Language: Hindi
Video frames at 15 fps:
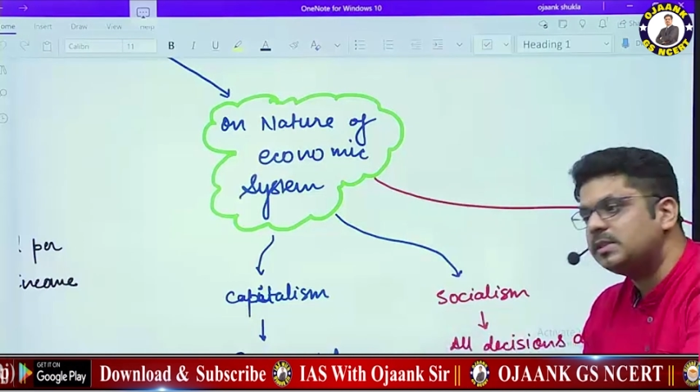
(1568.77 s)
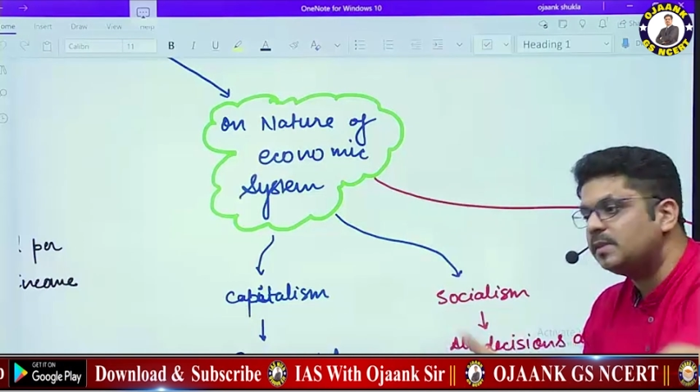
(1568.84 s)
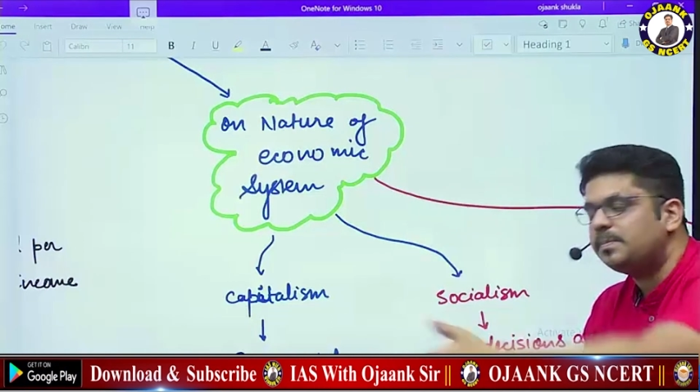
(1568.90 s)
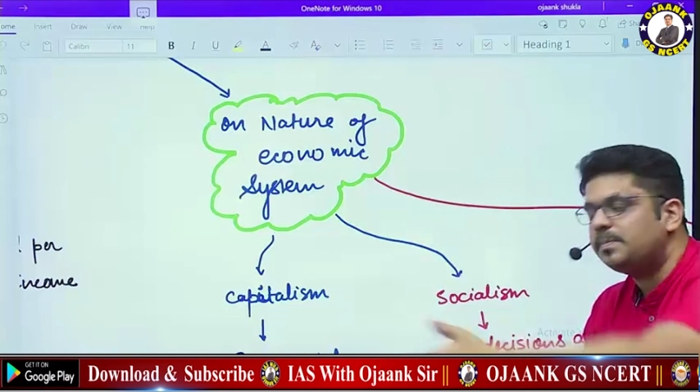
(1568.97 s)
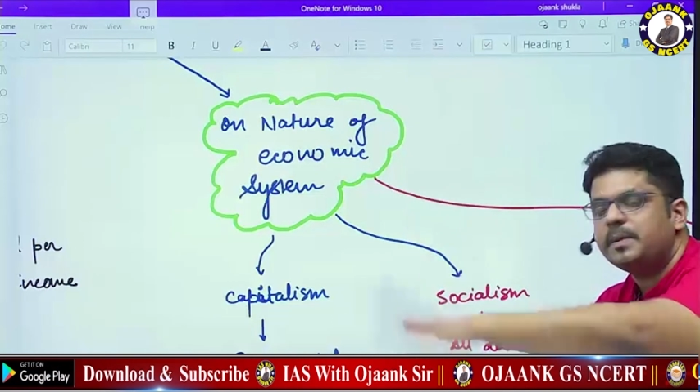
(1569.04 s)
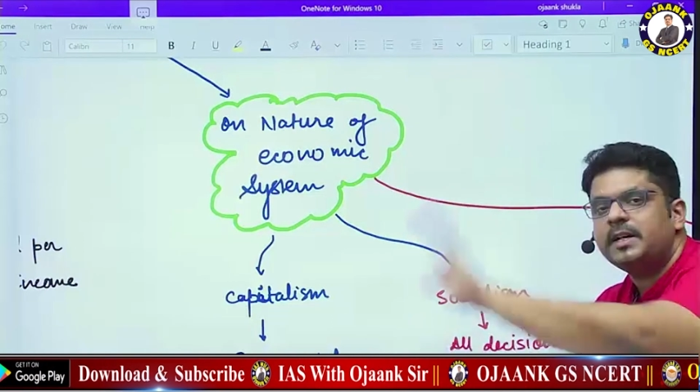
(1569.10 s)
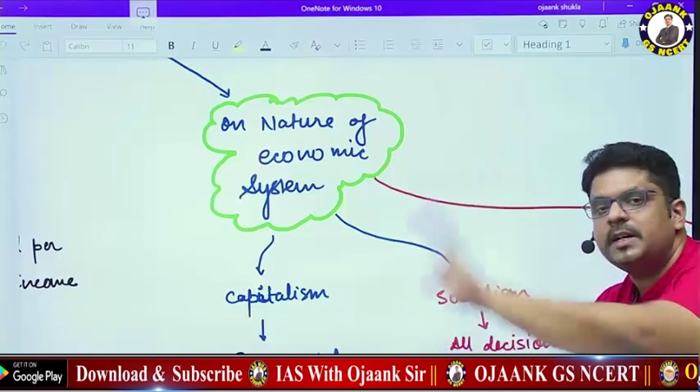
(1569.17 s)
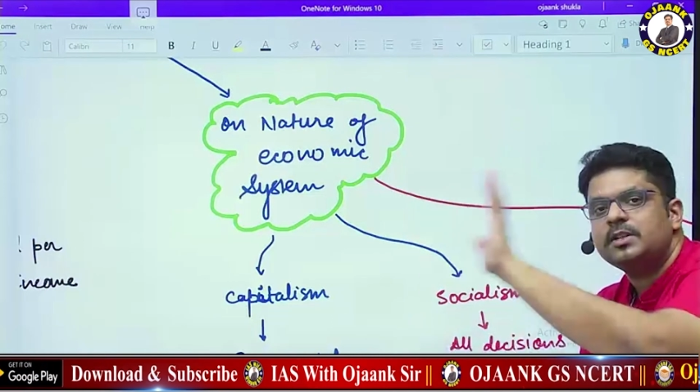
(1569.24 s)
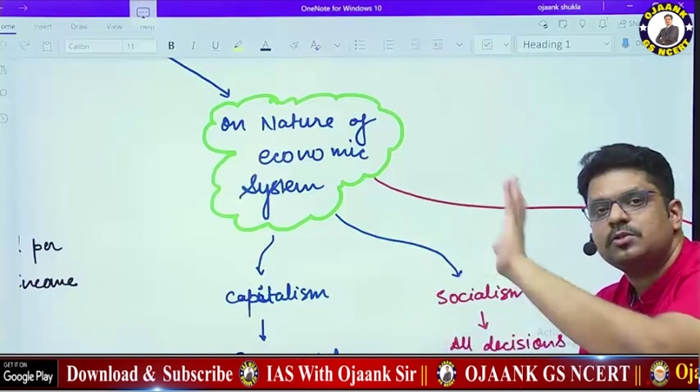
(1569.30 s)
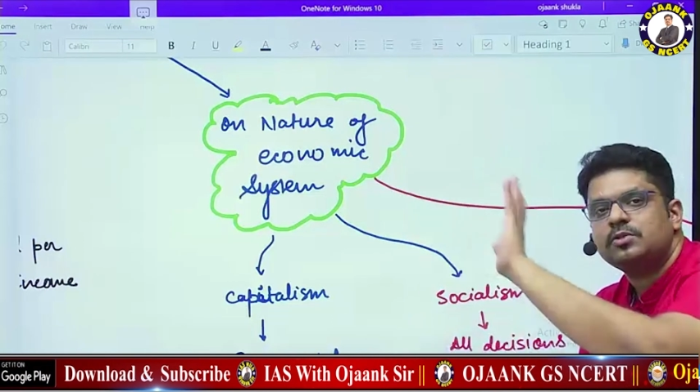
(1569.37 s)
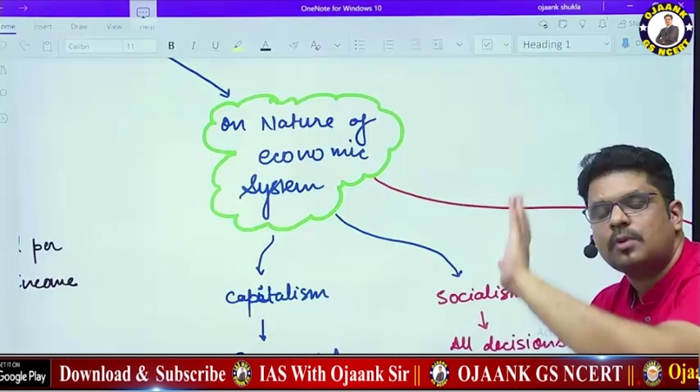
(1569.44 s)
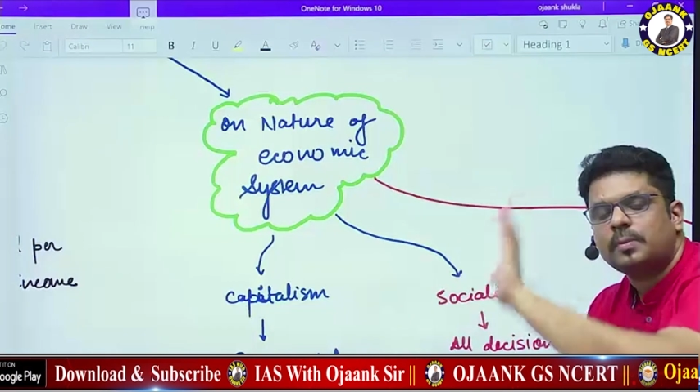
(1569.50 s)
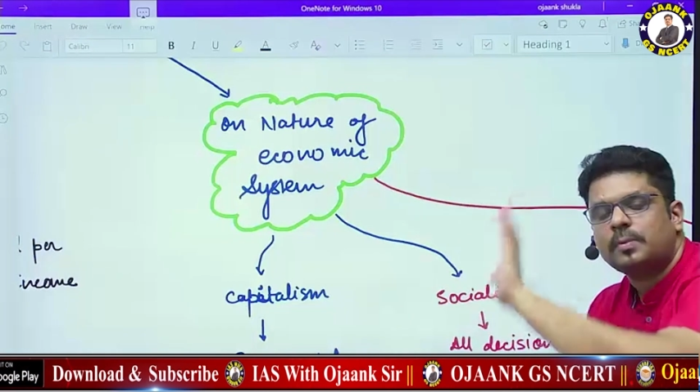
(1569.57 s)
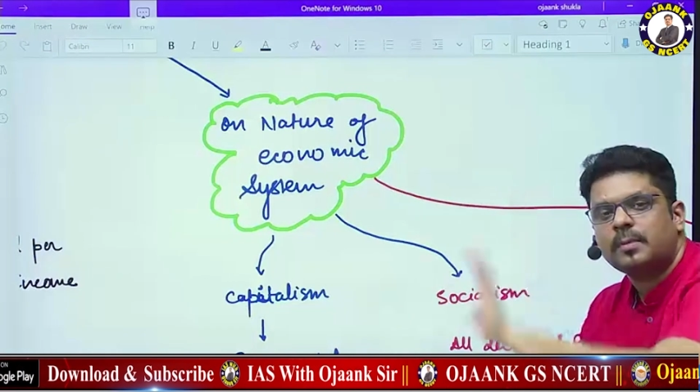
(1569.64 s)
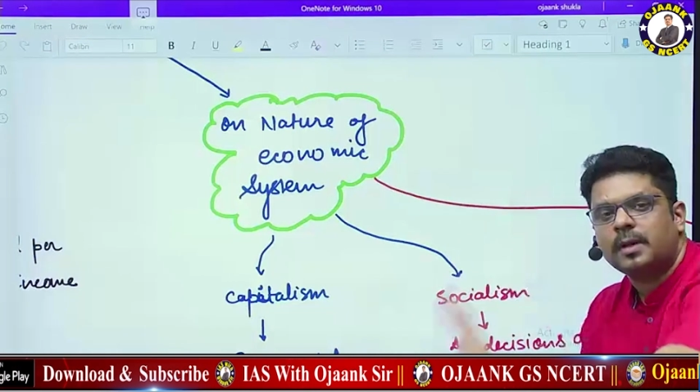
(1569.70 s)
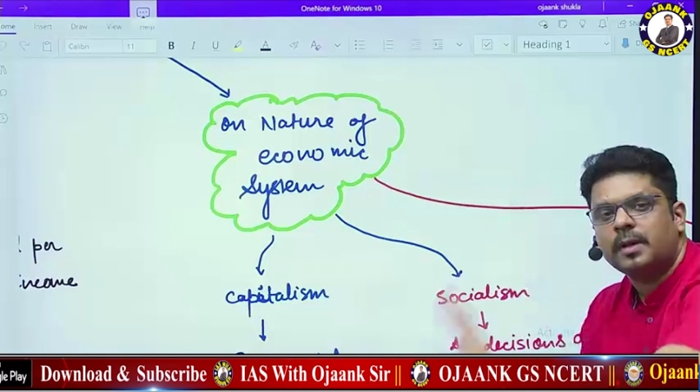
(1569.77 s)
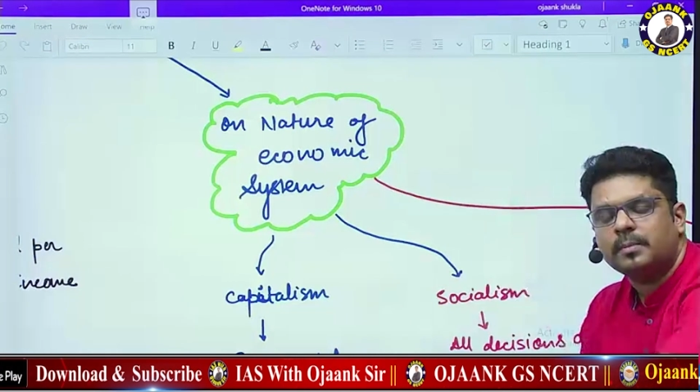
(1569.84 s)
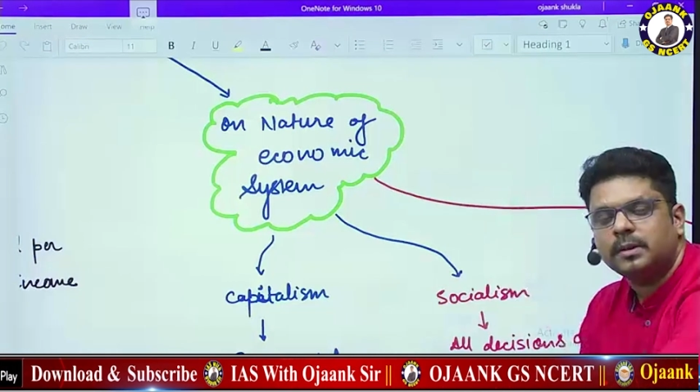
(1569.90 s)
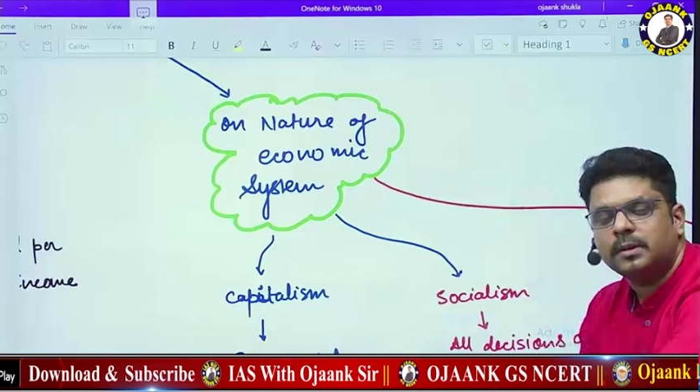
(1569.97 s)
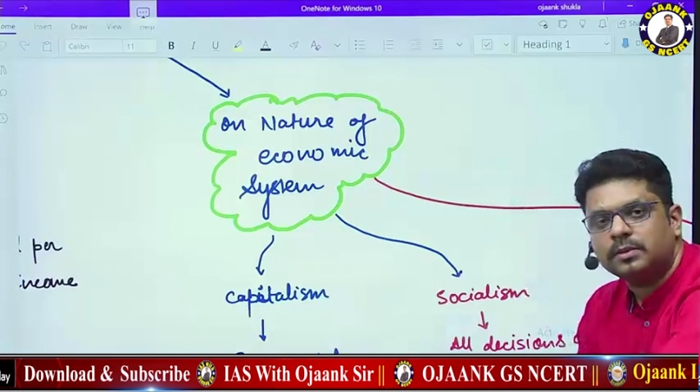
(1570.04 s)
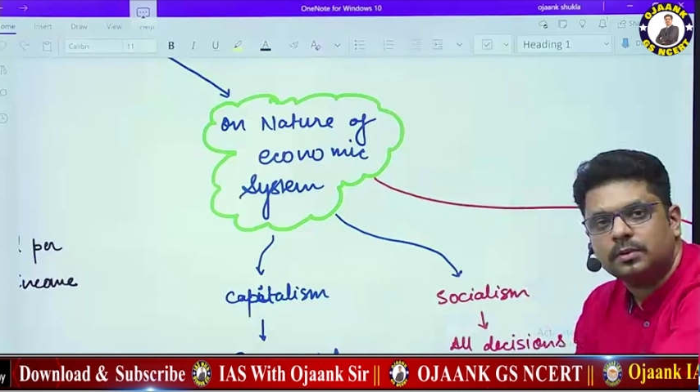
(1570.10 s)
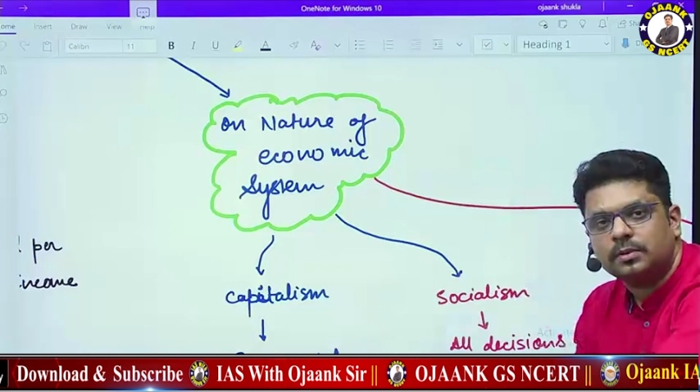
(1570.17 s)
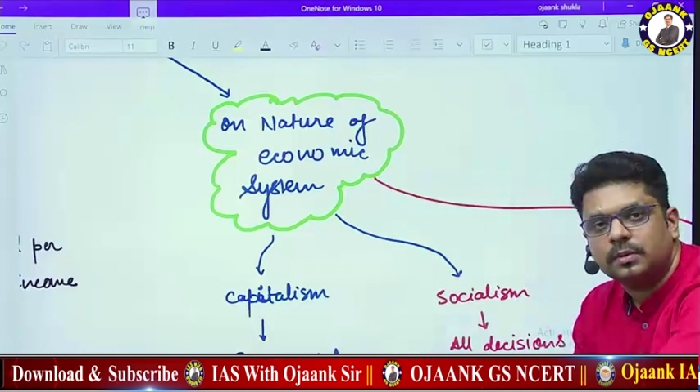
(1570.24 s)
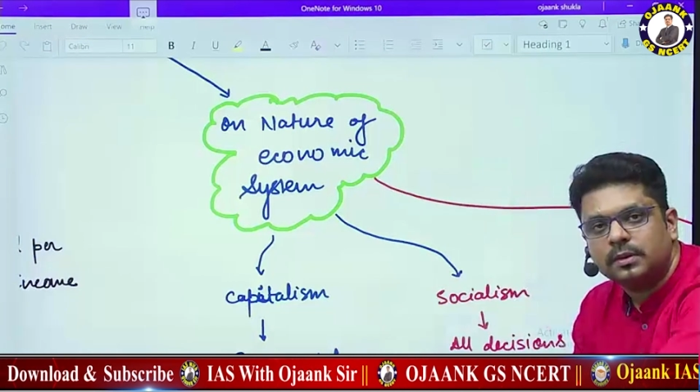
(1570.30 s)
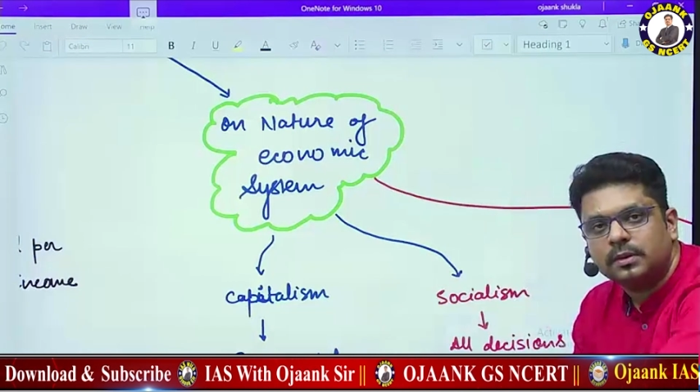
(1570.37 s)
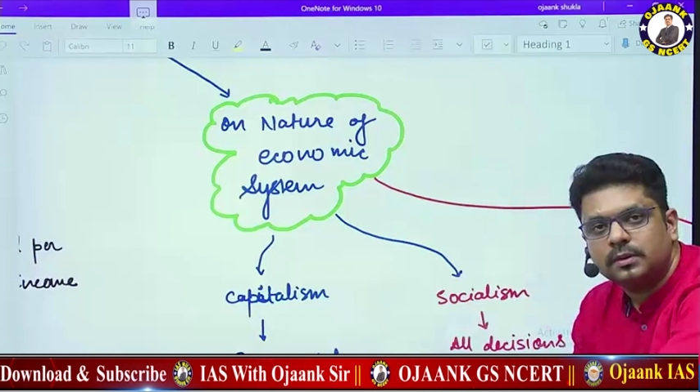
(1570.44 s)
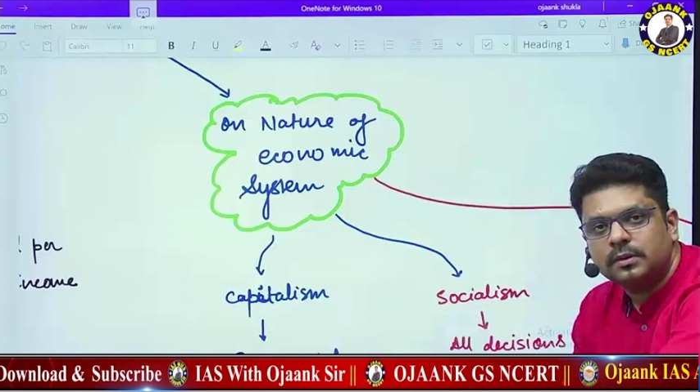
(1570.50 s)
सिर्फ पीडीएस शॉप के बारे में बात करूंगा